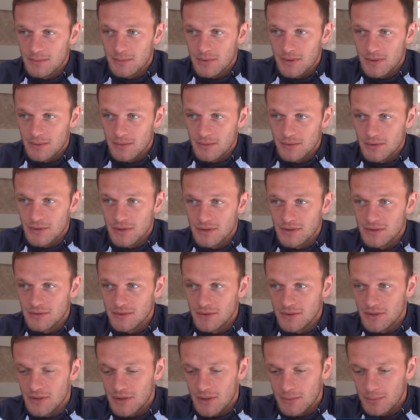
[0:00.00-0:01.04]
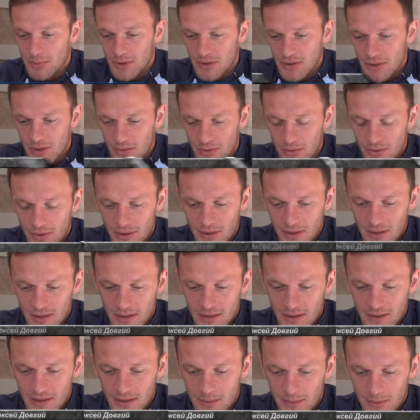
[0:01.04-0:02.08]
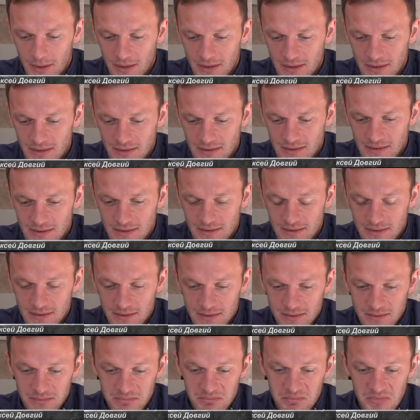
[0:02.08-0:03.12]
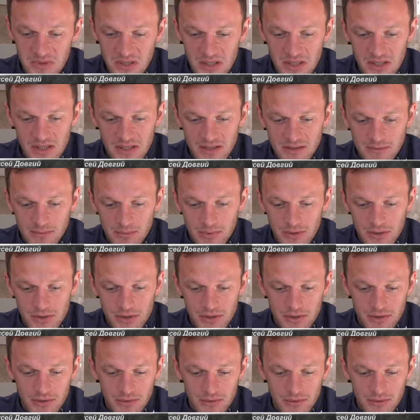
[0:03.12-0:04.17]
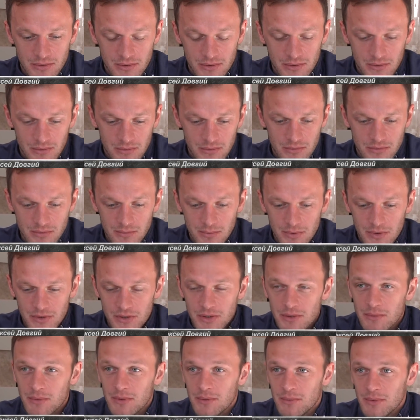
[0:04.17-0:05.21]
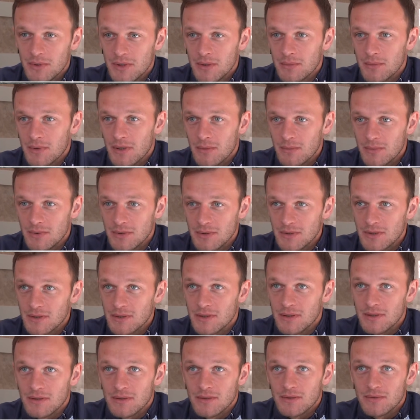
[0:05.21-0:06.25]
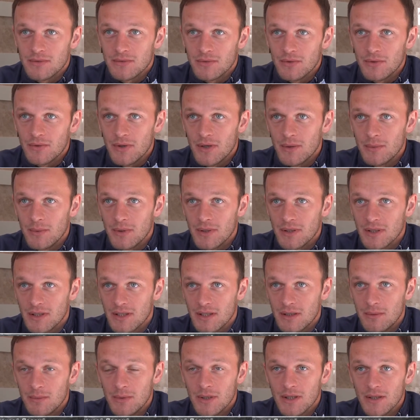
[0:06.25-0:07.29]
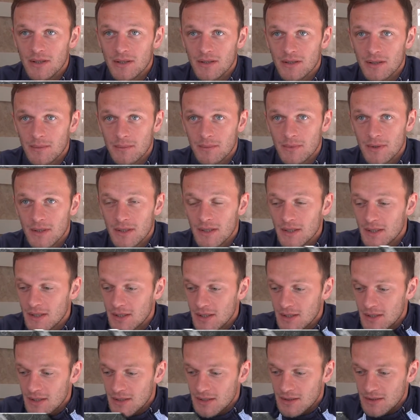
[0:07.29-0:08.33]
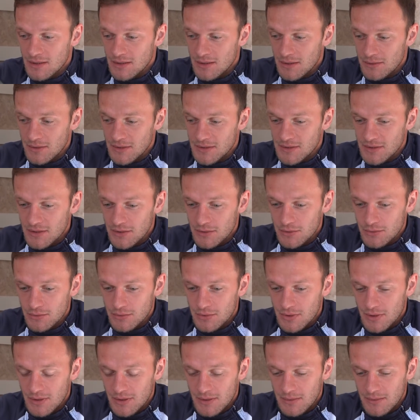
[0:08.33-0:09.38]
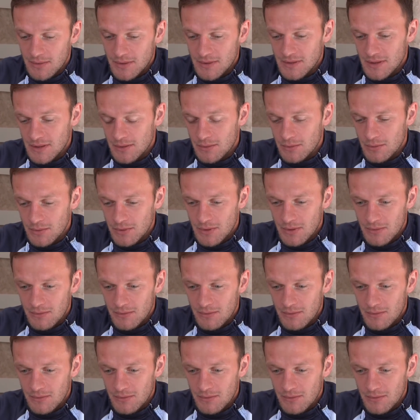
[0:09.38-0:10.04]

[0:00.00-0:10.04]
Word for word: потому что действительно Пахтакор – это команда с, с, большой, ну, с большим именем. Как бы э, в свое время она гремела там на весь союз, как говорится, ну, это